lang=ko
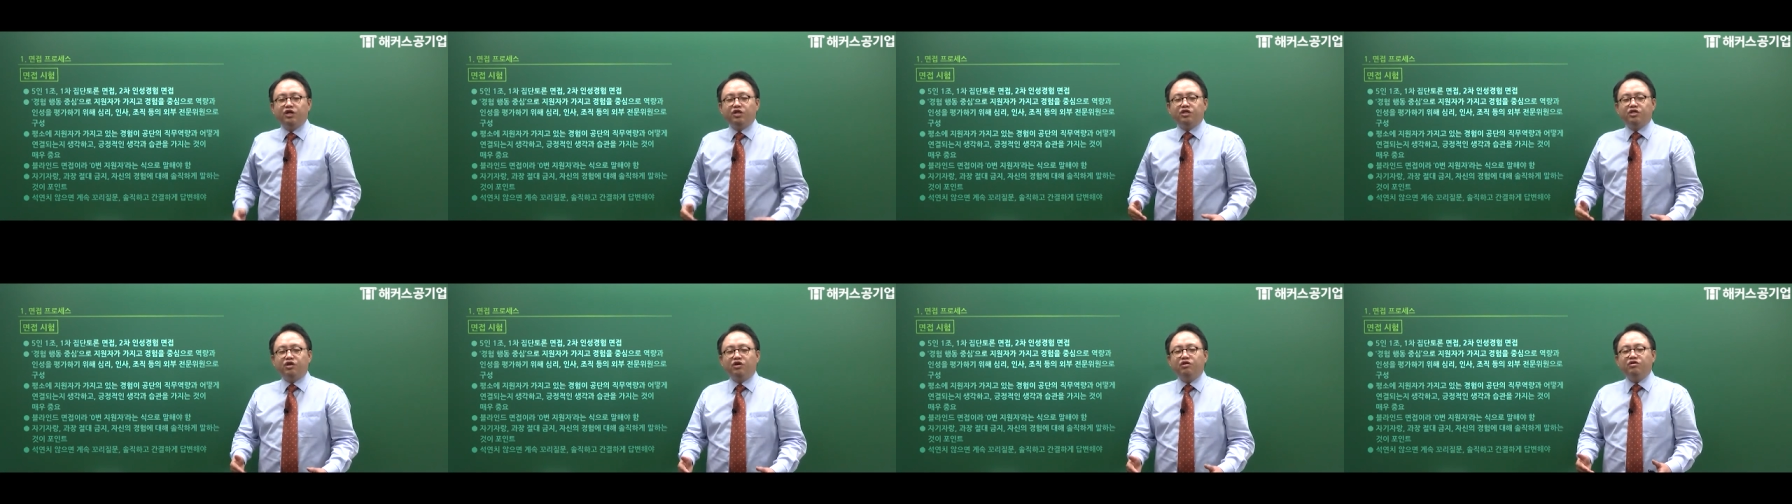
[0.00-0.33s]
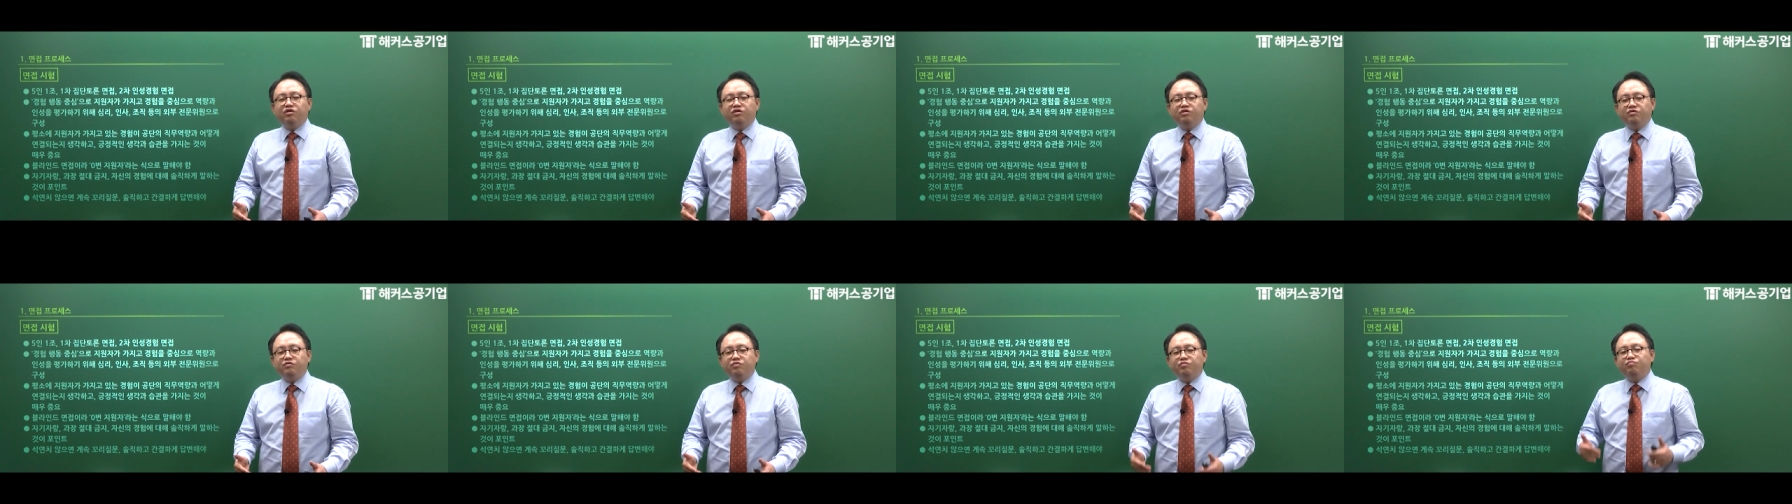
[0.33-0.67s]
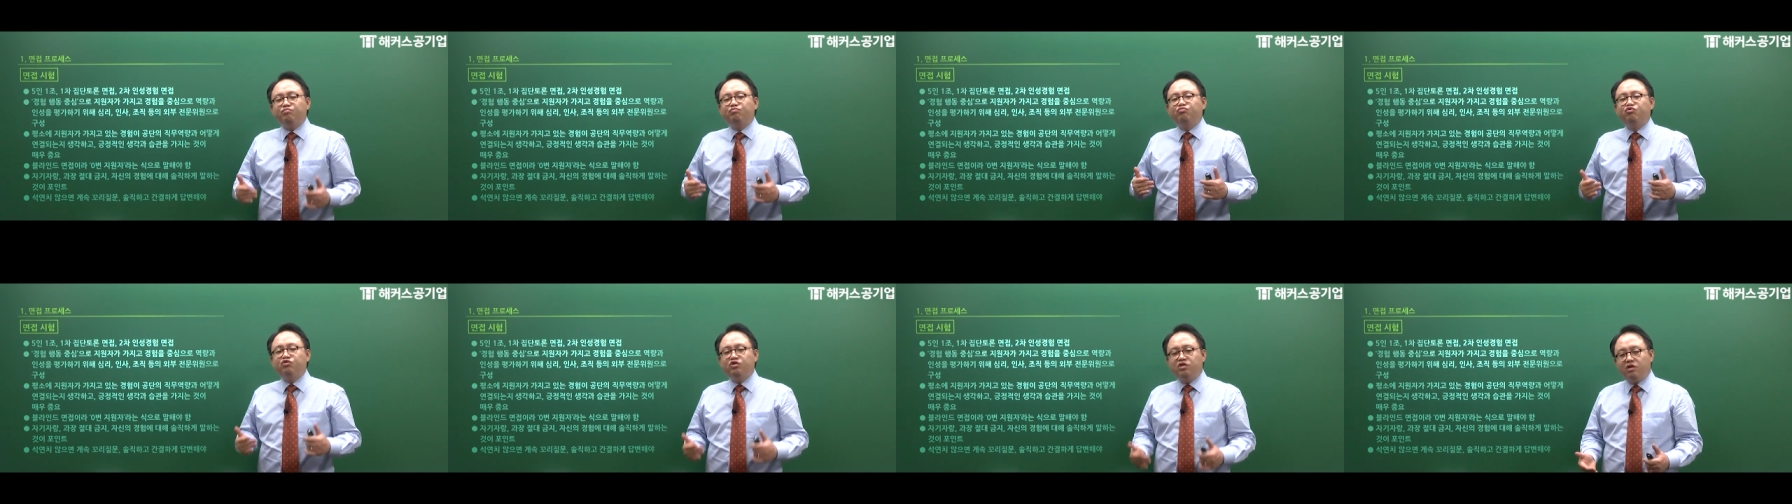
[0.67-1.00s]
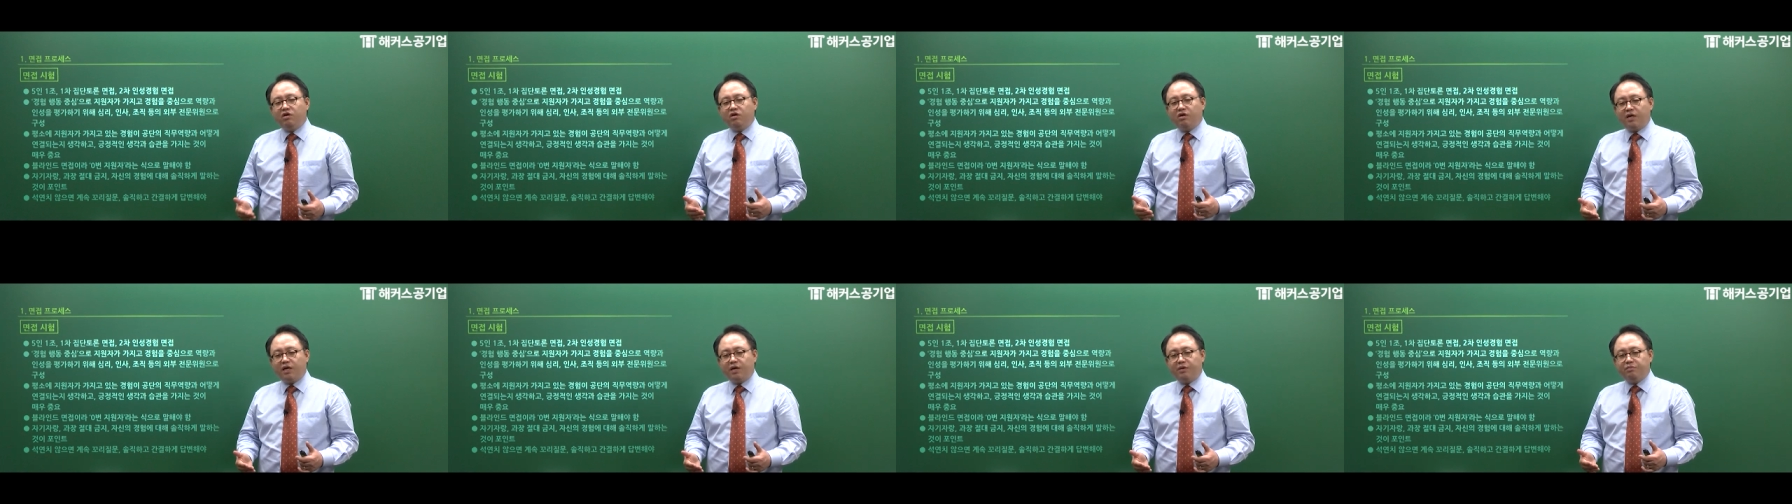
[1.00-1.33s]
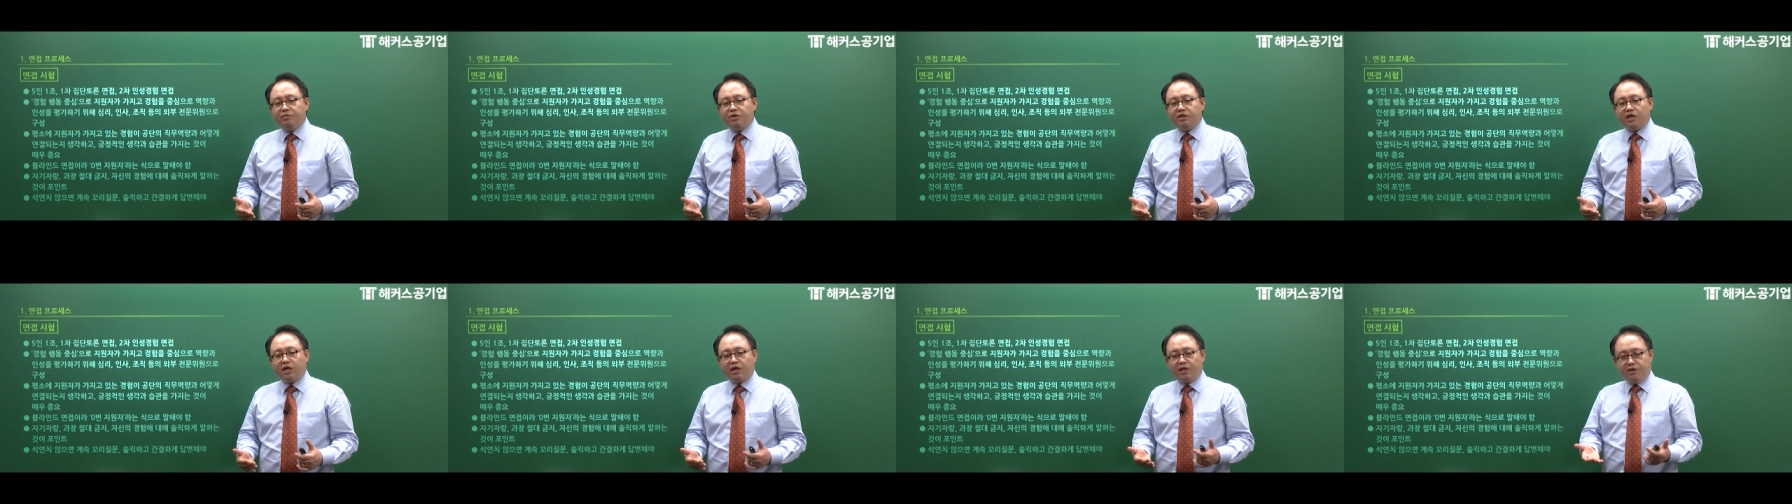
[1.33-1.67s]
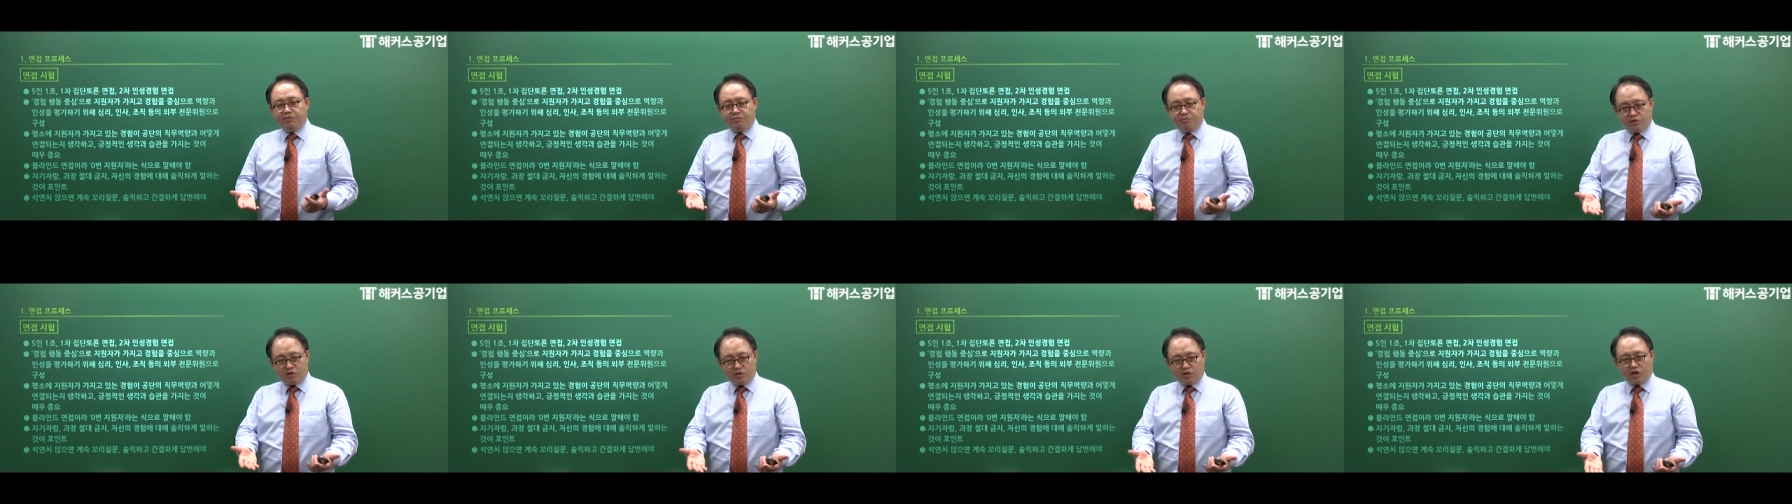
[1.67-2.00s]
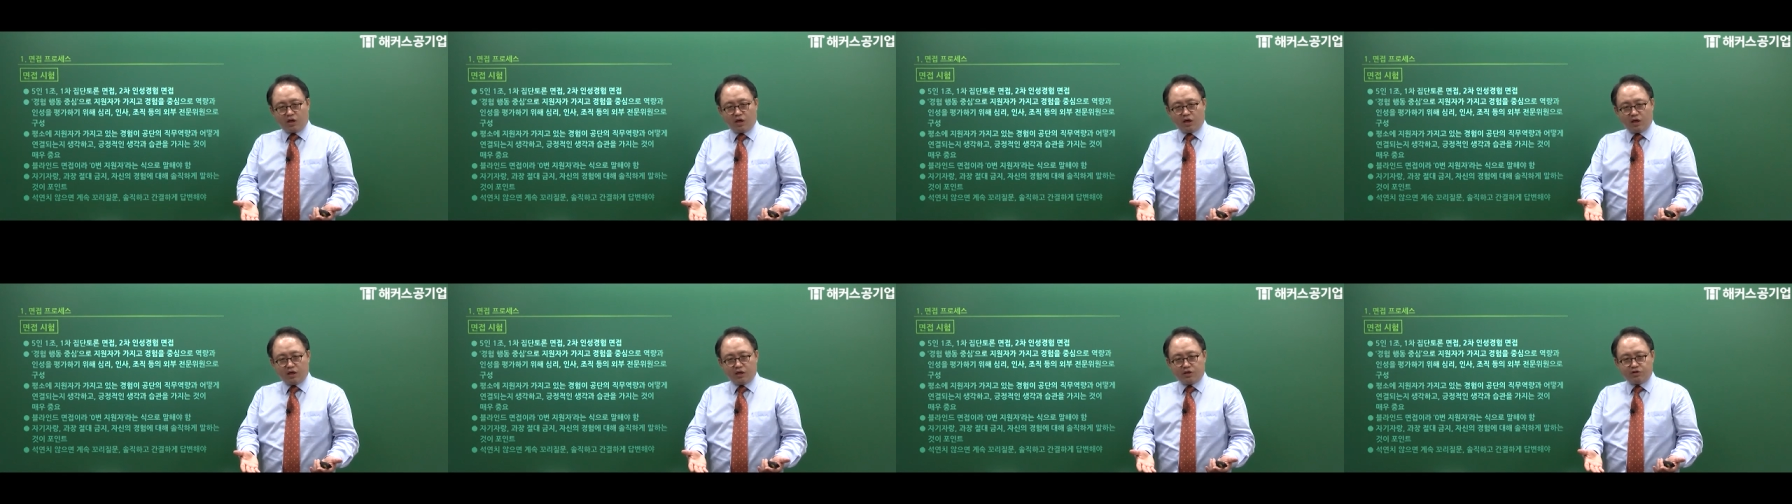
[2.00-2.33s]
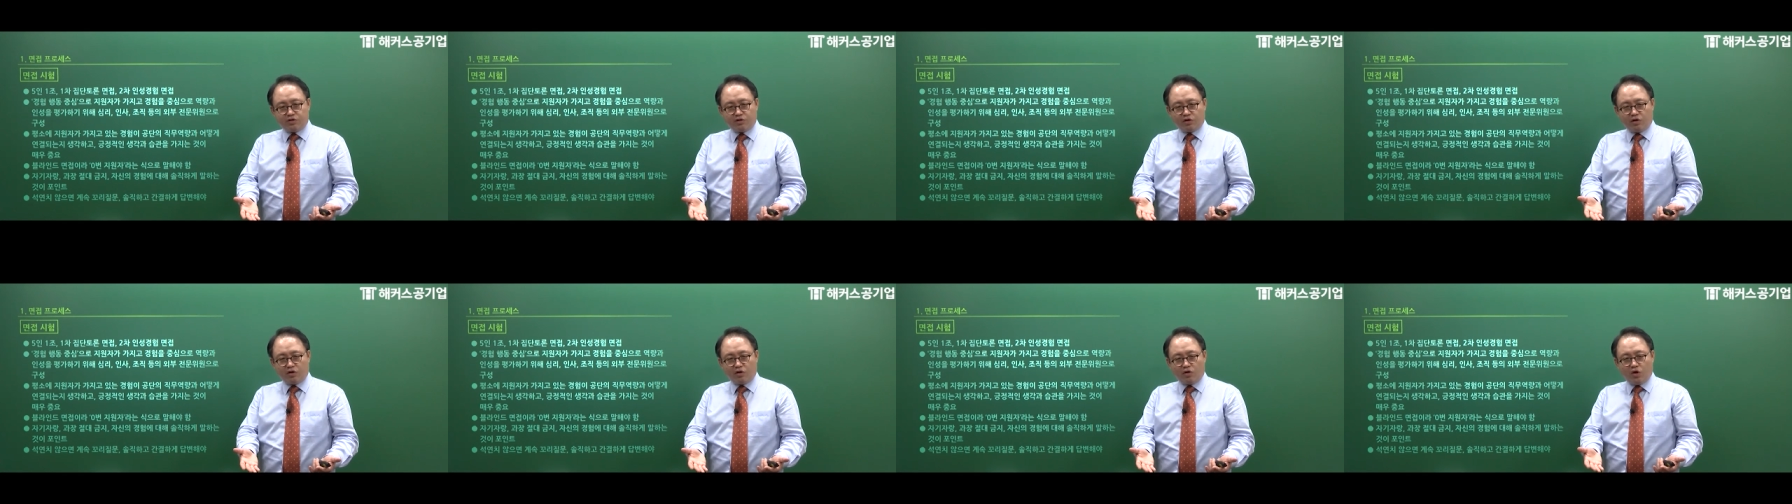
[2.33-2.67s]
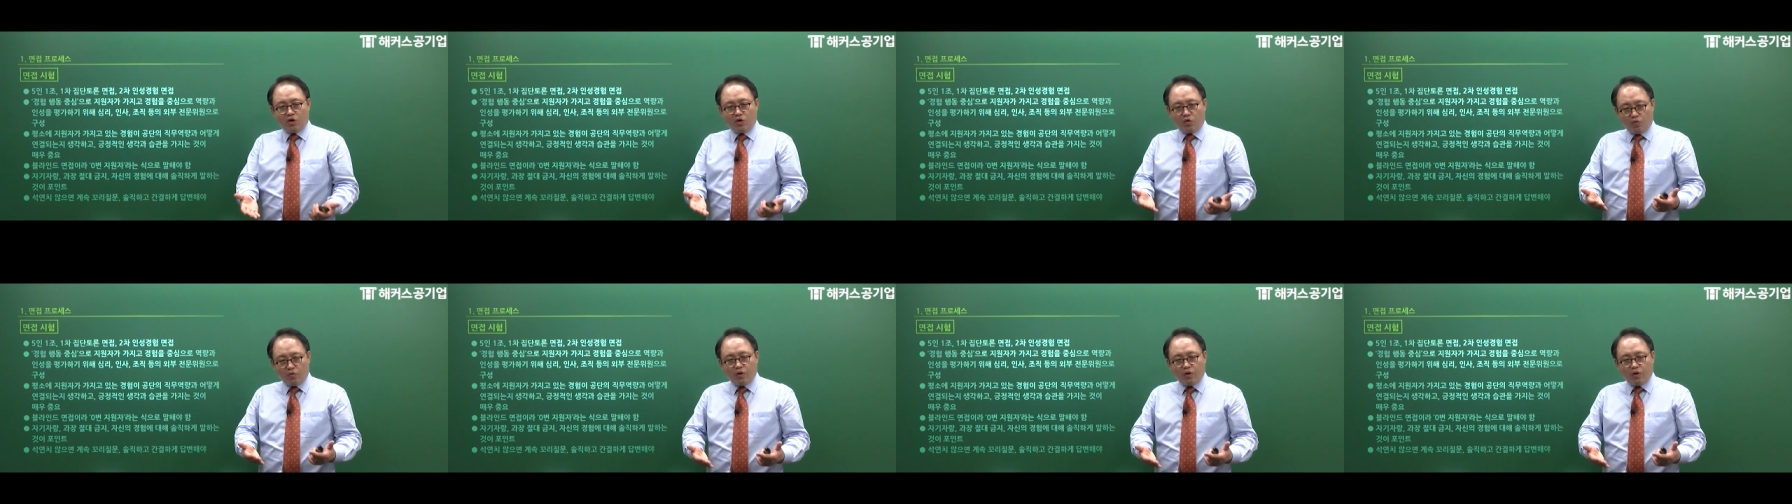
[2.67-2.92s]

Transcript: 저는 부지런합니다. 입증해야죠.